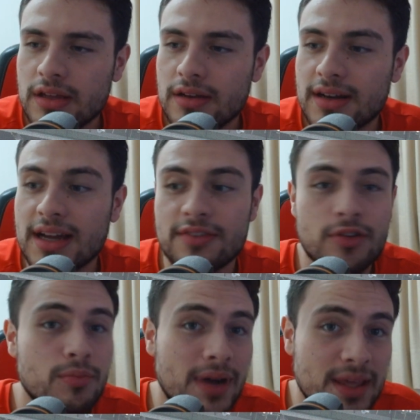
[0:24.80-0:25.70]
Cara, foi
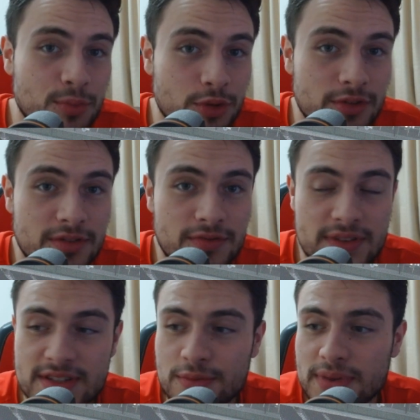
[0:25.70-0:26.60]
um baque muito
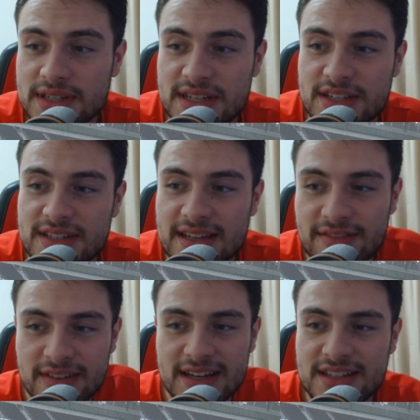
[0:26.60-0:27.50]
difícil pra gente, né? A
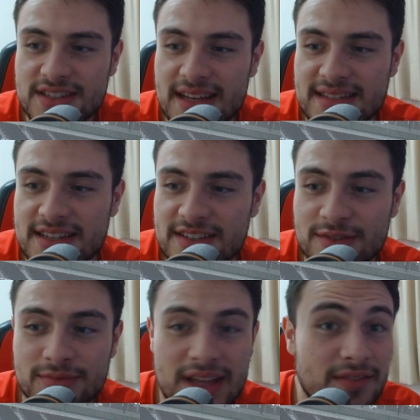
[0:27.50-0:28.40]
verdade é essa, a gente
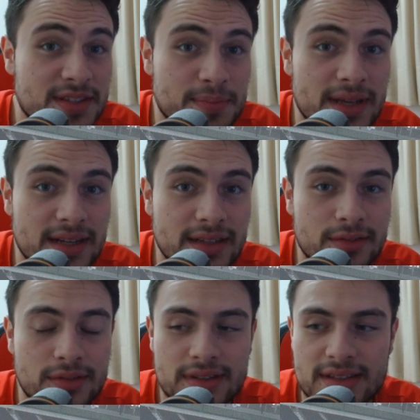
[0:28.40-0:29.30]
não tava
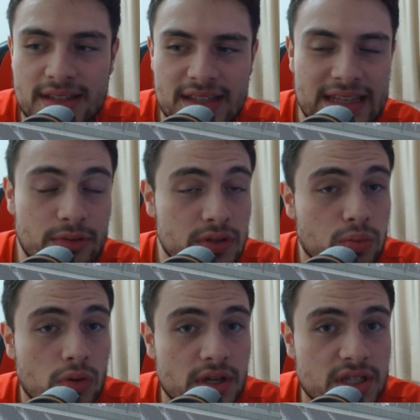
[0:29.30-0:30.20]
esperando que o
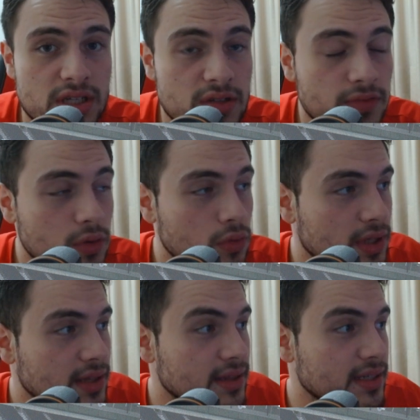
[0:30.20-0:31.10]
esporte
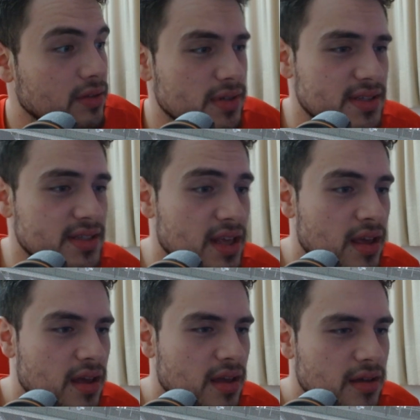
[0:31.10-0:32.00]
dificultar tanto assim.
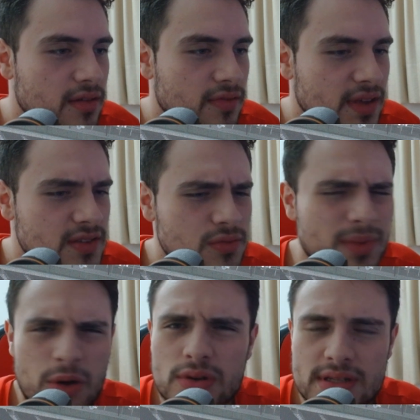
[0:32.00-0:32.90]
Fez uma
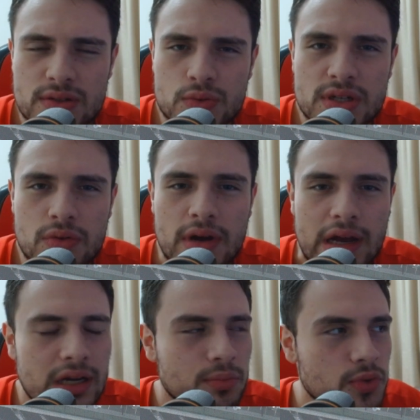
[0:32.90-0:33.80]
coisa suja do
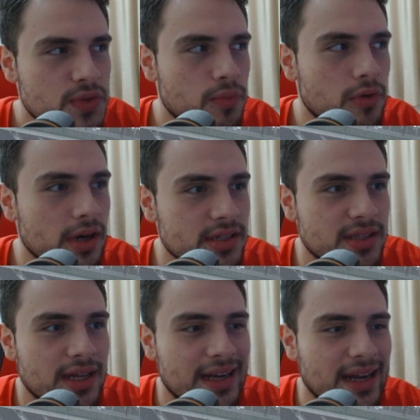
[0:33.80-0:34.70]
caramba o esporte,
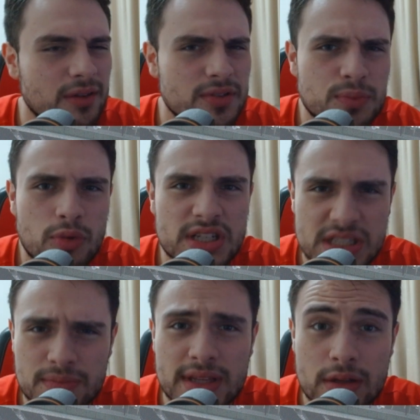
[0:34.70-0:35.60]
tá, cara? O
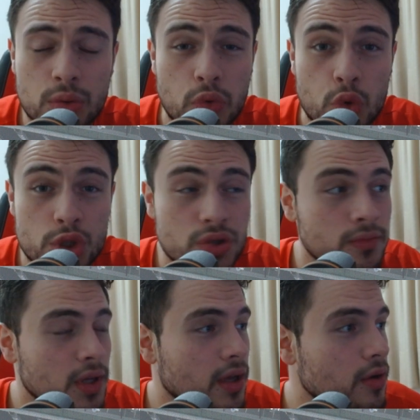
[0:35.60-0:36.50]
esporte me deu nojo.
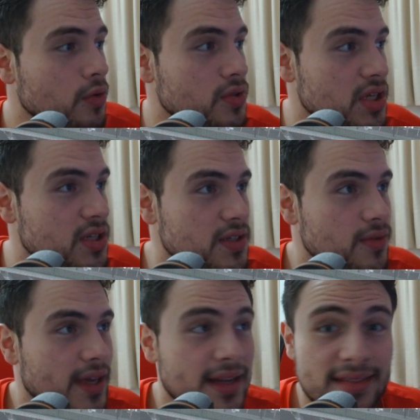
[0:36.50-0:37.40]
O jeitinho
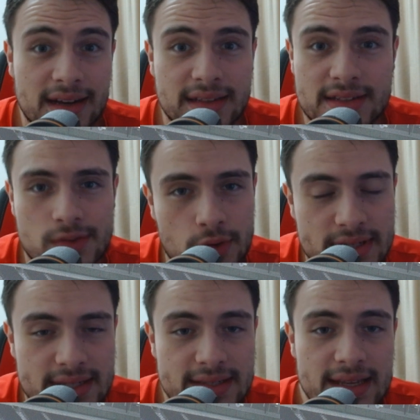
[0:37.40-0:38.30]
que ele trata as
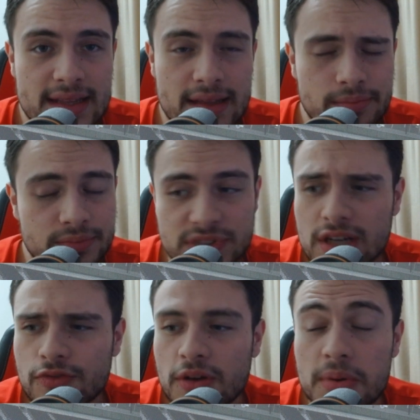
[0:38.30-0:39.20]
coisas dele, né? Já
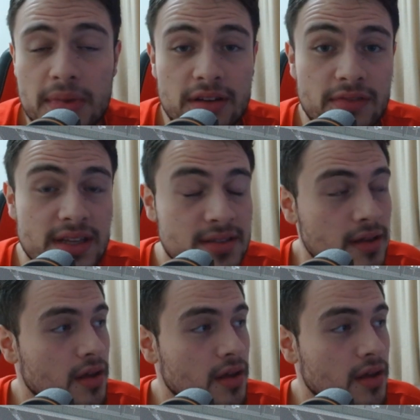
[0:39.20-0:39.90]
não foi a primeira vez.